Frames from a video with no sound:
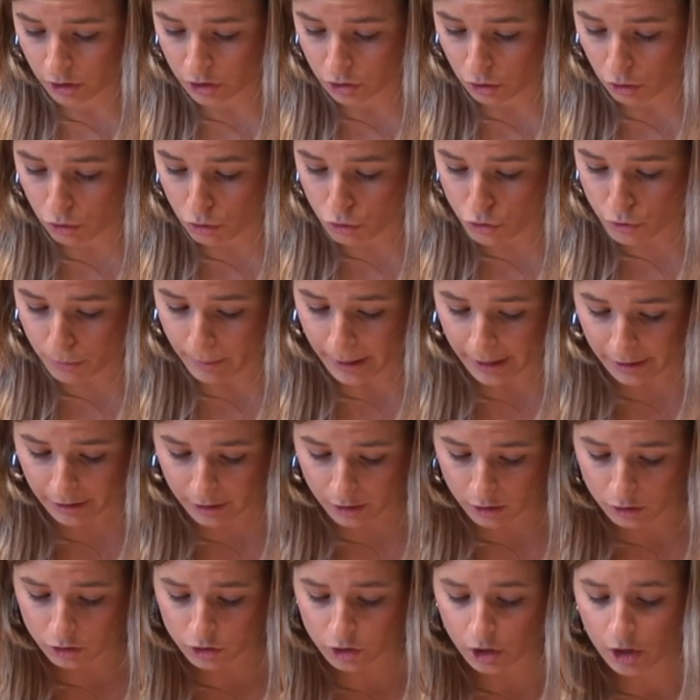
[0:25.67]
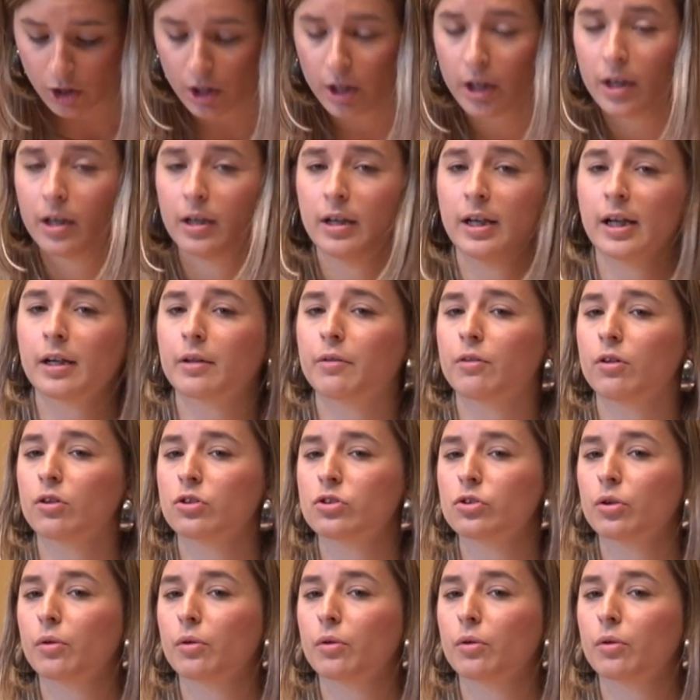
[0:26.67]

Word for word: que son los barrios, la acción